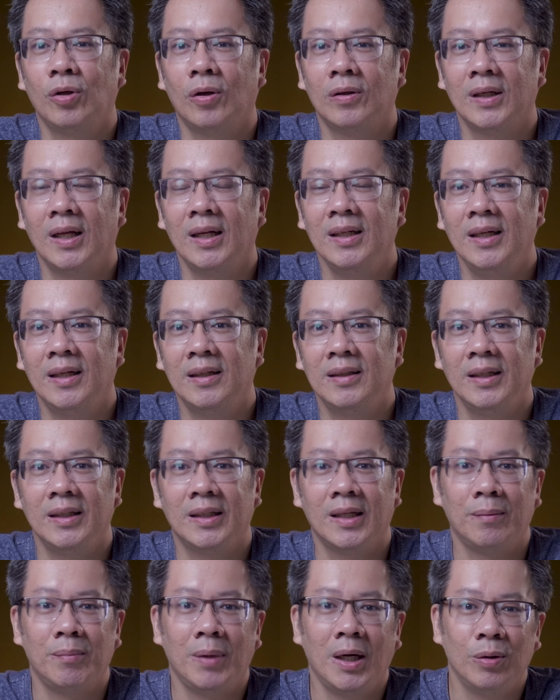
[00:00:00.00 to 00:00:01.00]
tonal yang
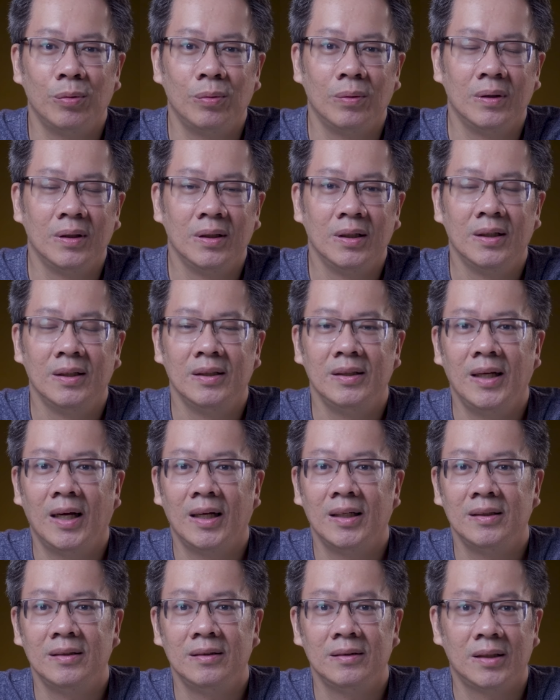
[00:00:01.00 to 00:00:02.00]
kita mau
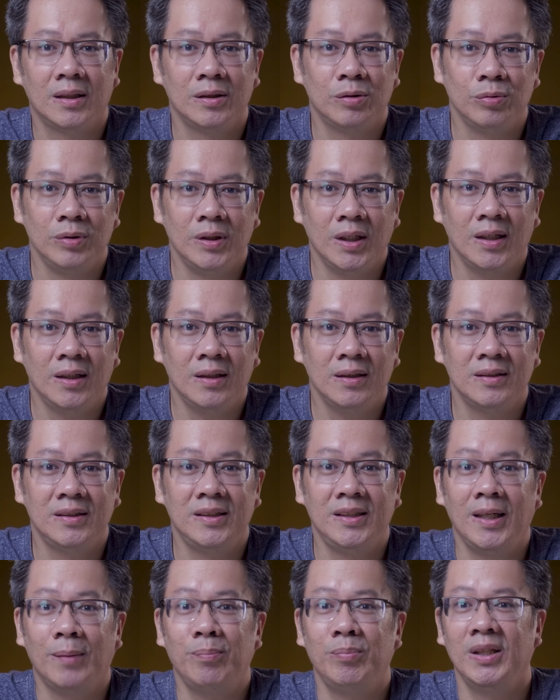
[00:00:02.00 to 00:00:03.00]
dan tentunya
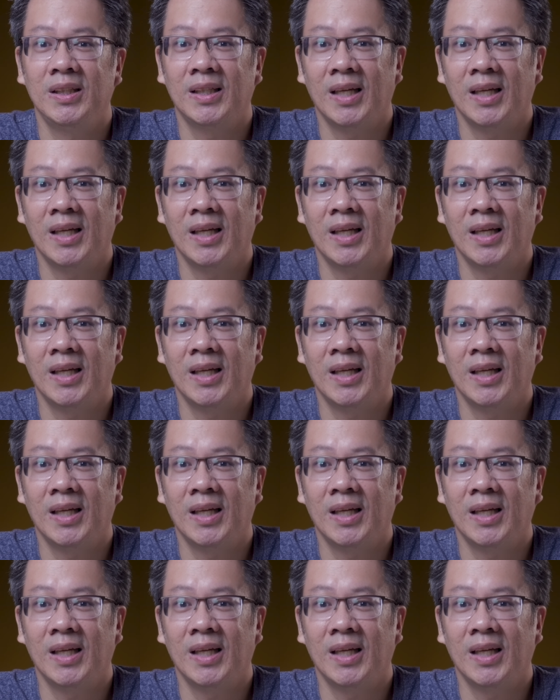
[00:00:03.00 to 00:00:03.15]
siap